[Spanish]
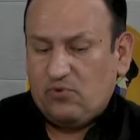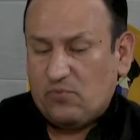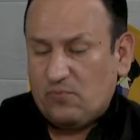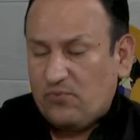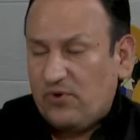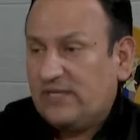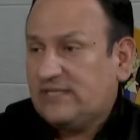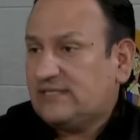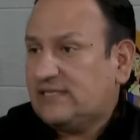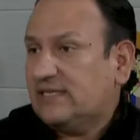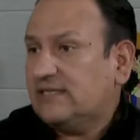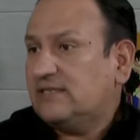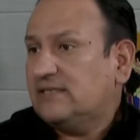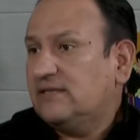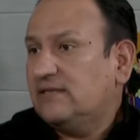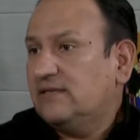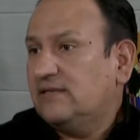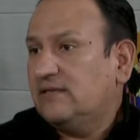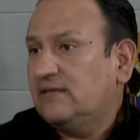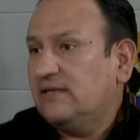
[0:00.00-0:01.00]

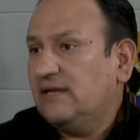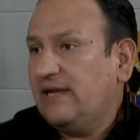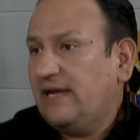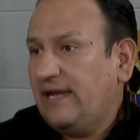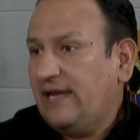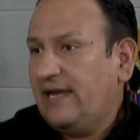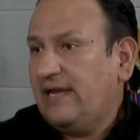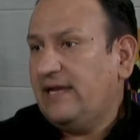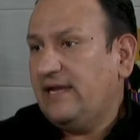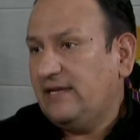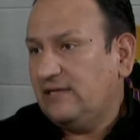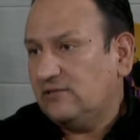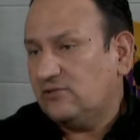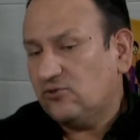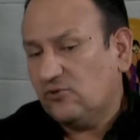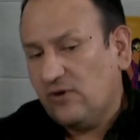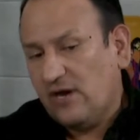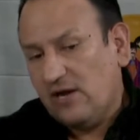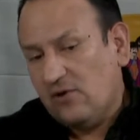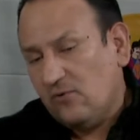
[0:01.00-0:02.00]
propuestas eh,
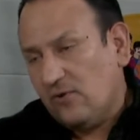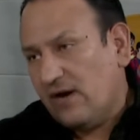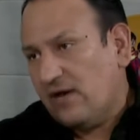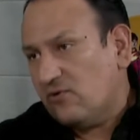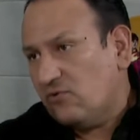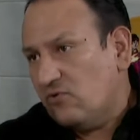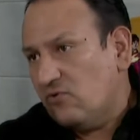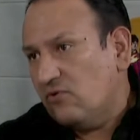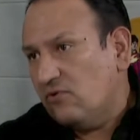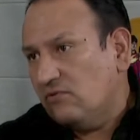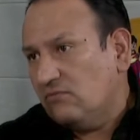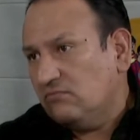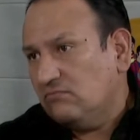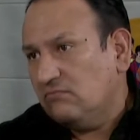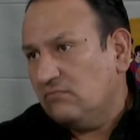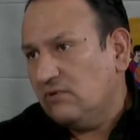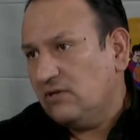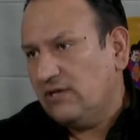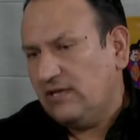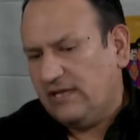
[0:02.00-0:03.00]
son al lugar o no
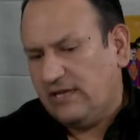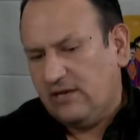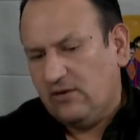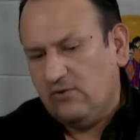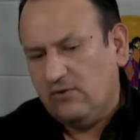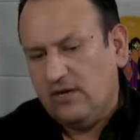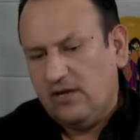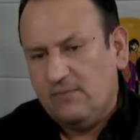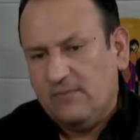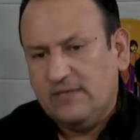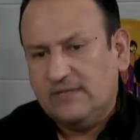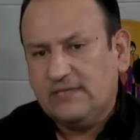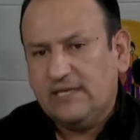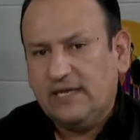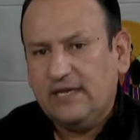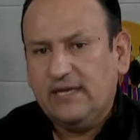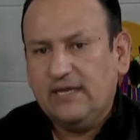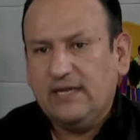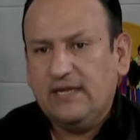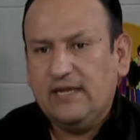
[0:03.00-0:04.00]
y creo que el
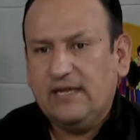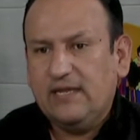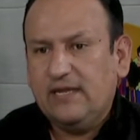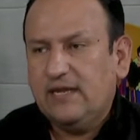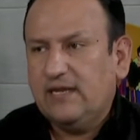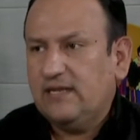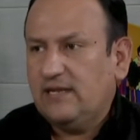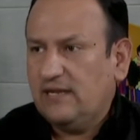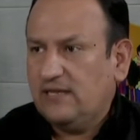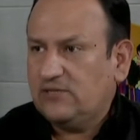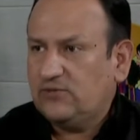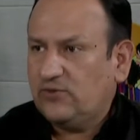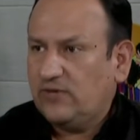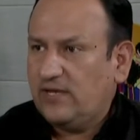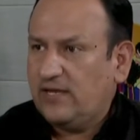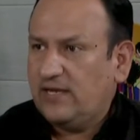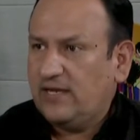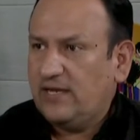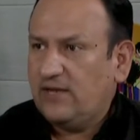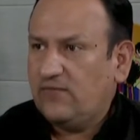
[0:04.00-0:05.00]
mensaje de ayer de la
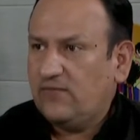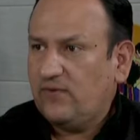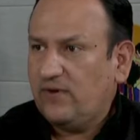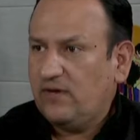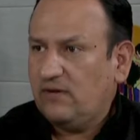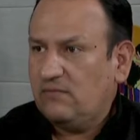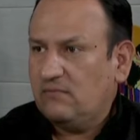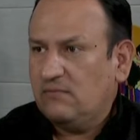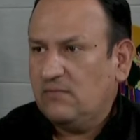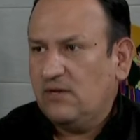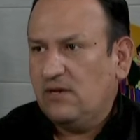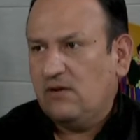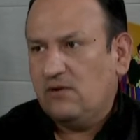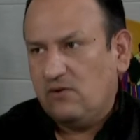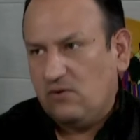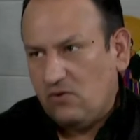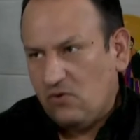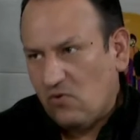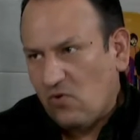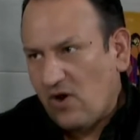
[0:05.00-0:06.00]
ciudadanía fue
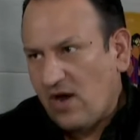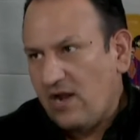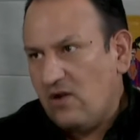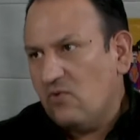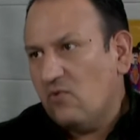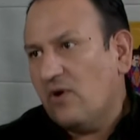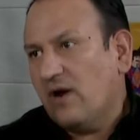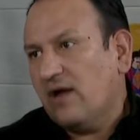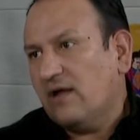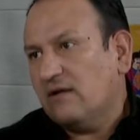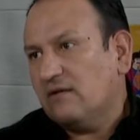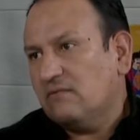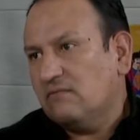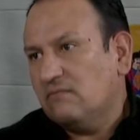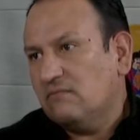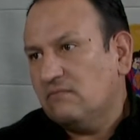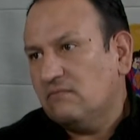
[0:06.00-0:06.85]
no, al lugar.